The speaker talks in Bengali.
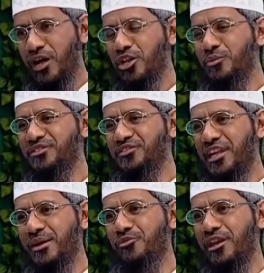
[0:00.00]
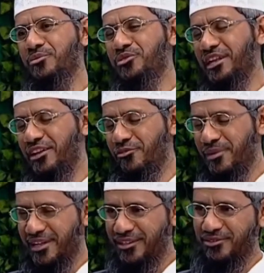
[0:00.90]
ওয়ালাইকুম আসসালাম রহমতুল্লাহ
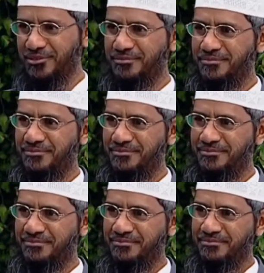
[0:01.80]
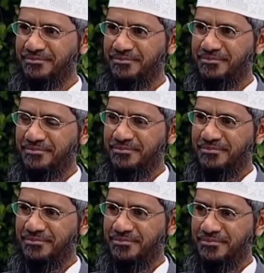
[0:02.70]
বারাকাতহ ডক্টর জাকির
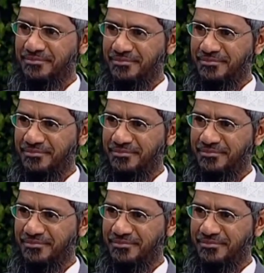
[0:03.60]
বুঝতেই পারছেন